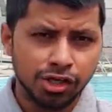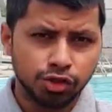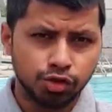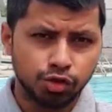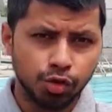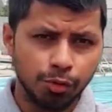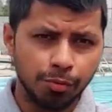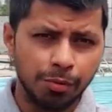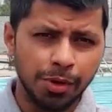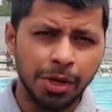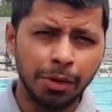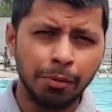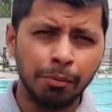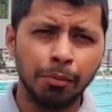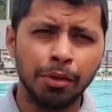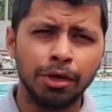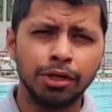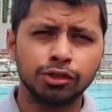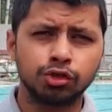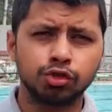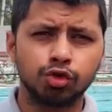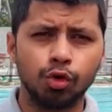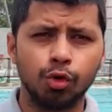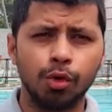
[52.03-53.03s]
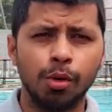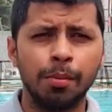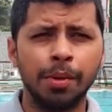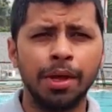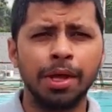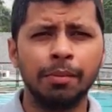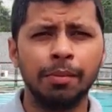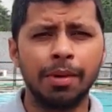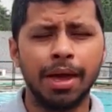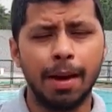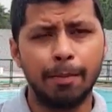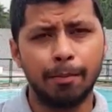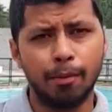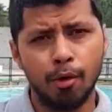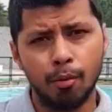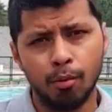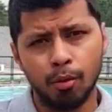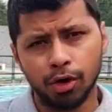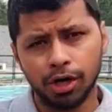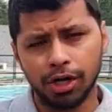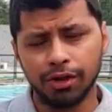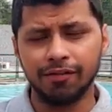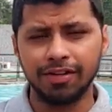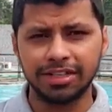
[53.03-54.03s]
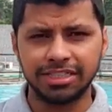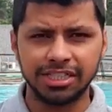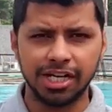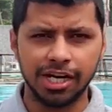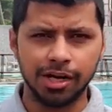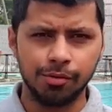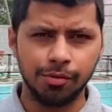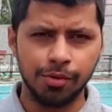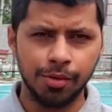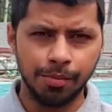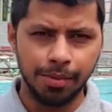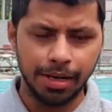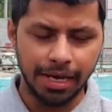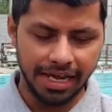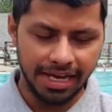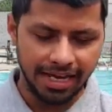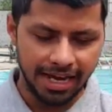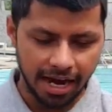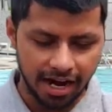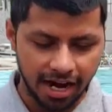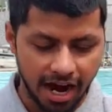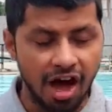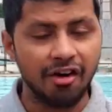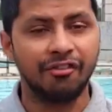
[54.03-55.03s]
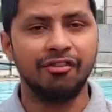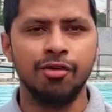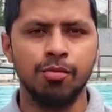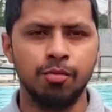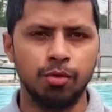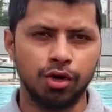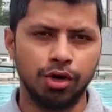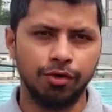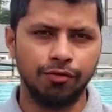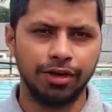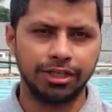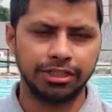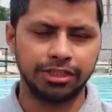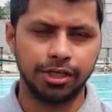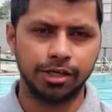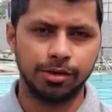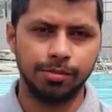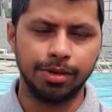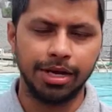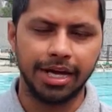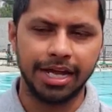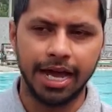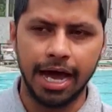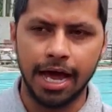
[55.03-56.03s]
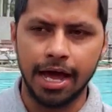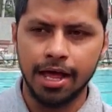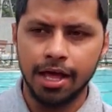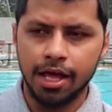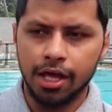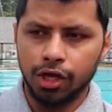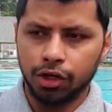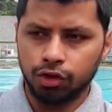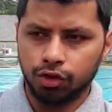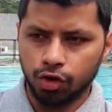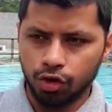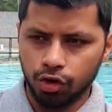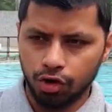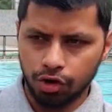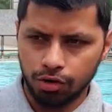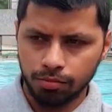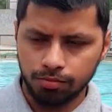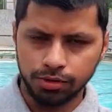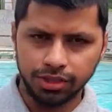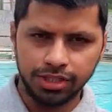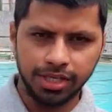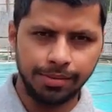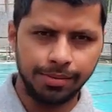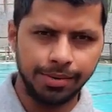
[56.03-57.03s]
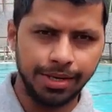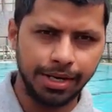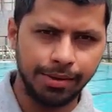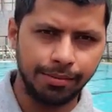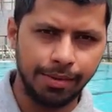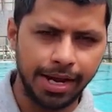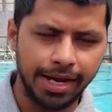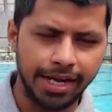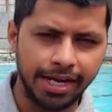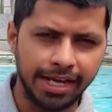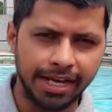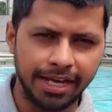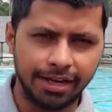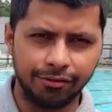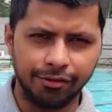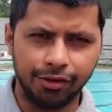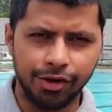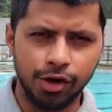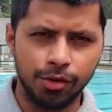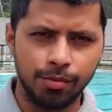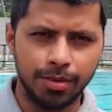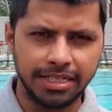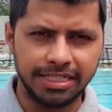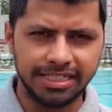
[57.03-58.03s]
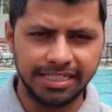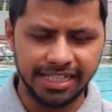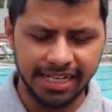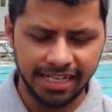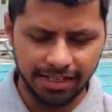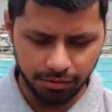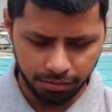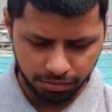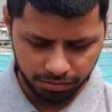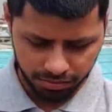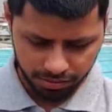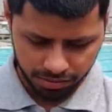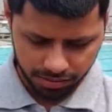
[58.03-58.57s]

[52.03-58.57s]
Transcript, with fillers: स्विमिंग स्विमिंग में आपको मोटिवेशनल भी मिलेगा काफ़ी मोटिवेशनल मिलेगा तो मुझे मेरे भाई ने एक वीडियो भेजी है